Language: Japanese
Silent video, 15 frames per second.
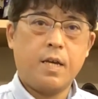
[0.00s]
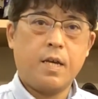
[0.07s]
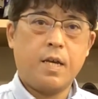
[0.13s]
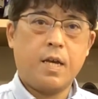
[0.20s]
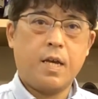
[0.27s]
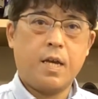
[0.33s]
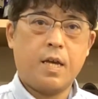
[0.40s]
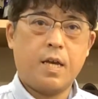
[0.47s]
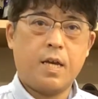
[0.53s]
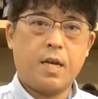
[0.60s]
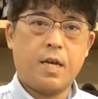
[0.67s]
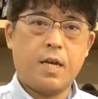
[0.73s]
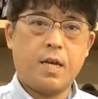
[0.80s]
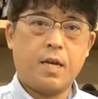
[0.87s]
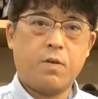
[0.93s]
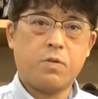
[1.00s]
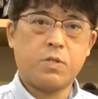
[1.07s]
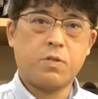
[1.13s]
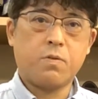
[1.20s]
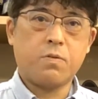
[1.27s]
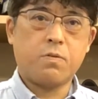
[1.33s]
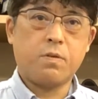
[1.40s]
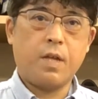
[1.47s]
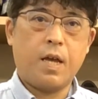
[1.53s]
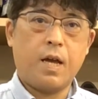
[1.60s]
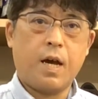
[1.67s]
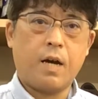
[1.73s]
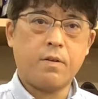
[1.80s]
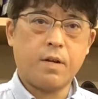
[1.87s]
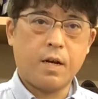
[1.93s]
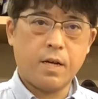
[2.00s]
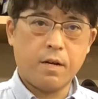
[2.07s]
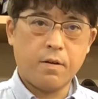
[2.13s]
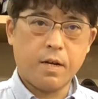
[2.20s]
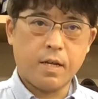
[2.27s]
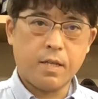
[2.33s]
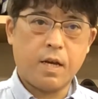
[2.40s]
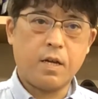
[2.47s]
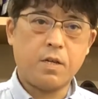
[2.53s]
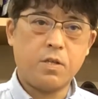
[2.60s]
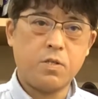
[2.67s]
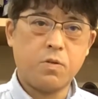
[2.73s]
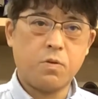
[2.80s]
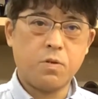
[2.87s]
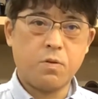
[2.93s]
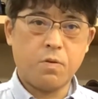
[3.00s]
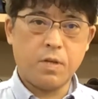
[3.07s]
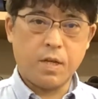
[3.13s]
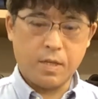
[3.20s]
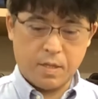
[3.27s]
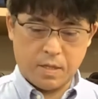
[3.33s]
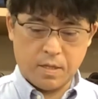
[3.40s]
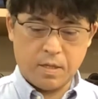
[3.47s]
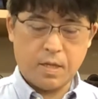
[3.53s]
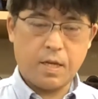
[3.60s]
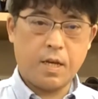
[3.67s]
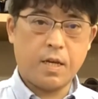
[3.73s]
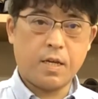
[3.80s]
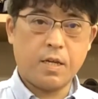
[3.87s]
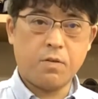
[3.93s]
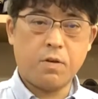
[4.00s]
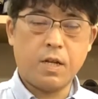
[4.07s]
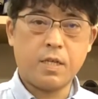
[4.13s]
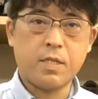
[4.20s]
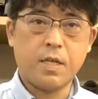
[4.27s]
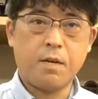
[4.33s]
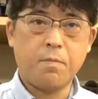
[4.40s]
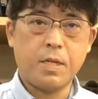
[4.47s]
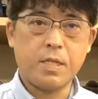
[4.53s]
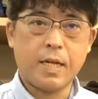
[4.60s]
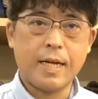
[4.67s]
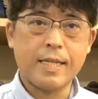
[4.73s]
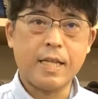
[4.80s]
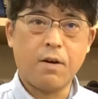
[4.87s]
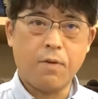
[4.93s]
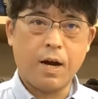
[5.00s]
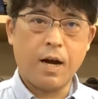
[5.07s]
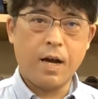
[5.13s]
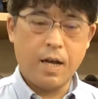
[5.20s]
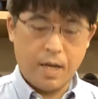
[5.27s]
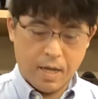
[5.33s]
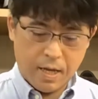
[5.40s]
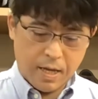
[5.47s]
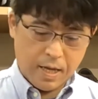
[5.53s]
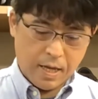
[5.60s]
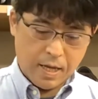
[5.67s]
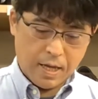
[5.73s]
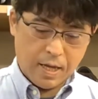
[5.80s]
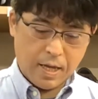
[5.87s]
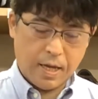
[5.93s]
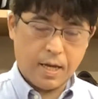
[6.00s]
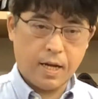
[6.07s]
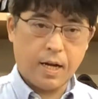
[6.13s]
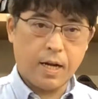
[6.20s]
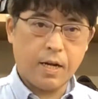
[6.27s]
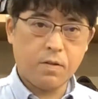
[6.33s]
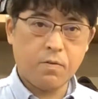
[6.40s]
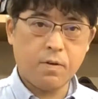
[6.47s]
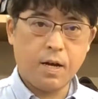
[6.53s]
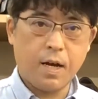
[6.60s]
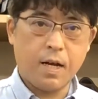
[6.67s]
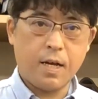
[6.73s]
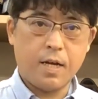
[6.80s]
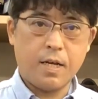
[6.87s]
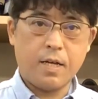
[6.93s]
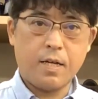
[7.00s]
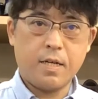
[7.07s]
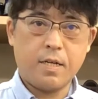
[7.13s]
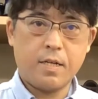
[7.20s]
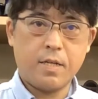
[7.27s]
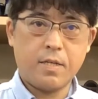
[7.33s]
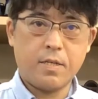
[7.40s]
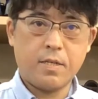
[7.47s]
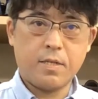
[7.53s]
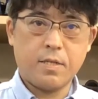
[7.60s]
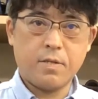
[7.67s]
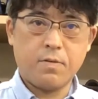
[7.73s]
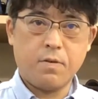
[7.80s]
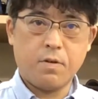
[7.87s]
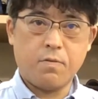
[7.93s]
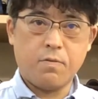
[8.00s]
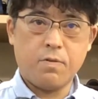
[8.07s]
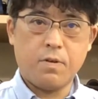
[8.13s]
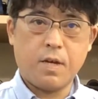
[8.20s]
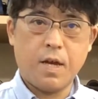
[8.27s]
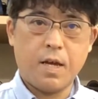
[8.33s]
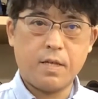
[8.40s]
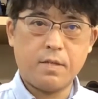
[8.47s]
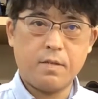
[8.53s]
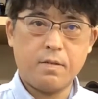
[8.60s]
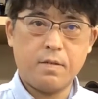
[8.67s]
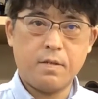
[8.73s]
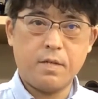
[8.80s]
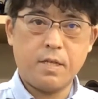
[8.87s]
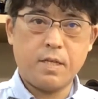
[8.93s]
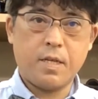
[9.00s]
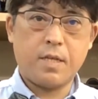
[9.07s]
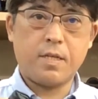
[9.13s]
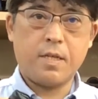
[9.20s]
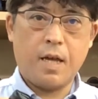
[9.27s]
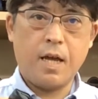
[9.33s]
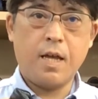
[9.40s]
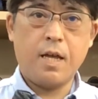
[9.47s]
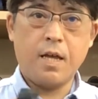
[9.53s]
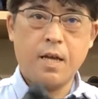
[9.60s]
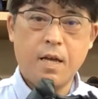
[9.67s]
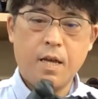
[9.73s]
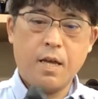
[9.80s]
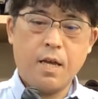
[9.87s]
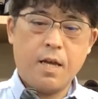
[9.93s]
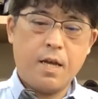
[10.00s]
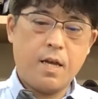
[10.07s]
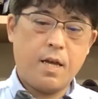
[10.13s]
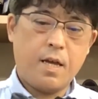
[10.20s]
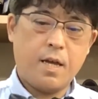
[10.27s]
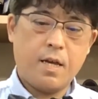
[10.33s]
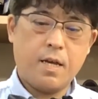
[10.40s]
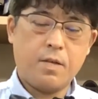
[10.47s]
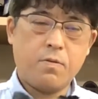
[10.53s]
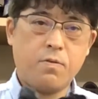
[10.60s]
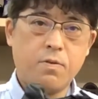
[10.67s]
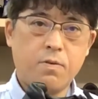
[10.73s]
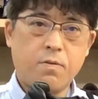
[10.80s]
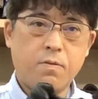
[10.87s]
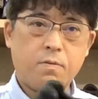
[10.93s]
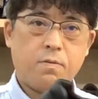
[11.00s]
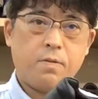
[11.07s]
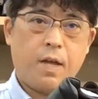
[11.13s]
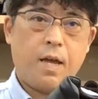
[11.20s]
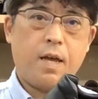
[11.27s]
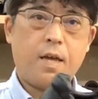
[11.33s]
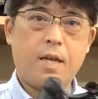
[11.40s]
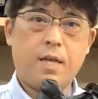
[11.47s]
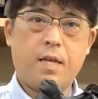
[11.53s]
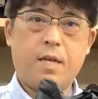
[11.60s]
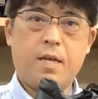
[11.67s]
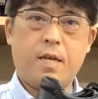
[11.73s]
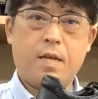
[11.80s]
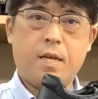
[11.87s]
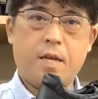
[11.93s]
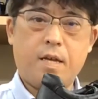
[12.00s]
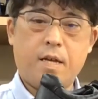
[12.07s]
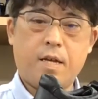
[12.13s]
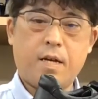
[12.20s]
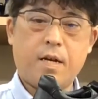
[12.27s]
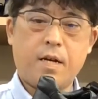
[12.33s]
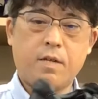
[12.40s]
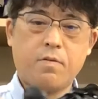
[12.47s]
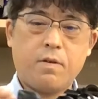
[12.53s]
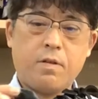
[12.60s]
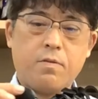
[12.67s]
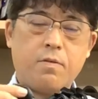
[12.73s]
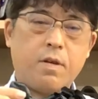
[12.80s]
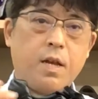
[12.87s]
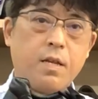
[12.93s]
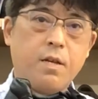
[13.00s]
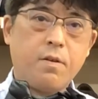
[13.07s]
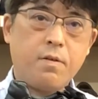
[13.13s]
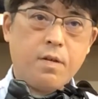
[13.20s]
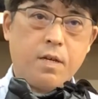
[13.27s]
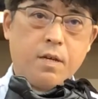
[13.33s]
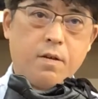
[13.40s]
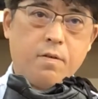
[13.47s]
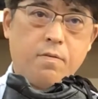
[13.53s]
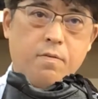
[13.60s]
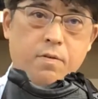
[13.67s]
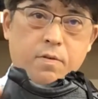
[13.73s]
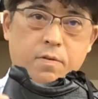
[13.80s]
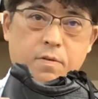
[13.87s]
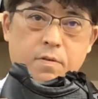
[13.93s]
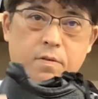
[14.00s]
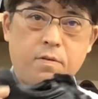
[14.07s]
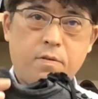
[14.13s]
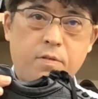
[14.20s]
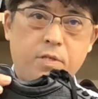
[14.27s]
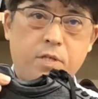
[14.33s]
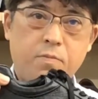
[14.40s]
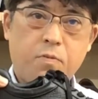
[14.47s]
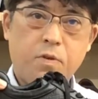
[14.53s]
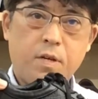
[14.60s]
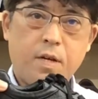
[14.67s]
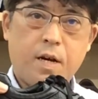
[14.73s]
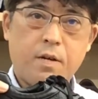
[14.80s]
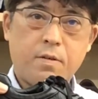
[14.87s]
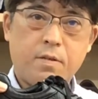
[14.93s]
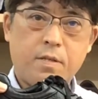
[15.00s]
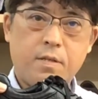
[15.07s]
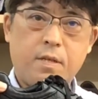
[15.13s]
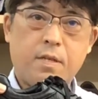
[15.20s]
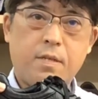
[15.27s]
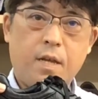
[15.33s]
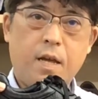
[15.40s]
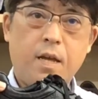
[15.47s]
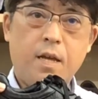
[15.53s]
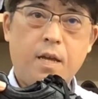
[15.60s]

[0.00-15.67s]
えー、お仕事で歩かれる方非常に多いです、え昨日いらっしゃいました方は、えかかとがすごいこう抜けやすいんですね、えということで、えかかとが抜けにくいこういう絞りがある靴ですね、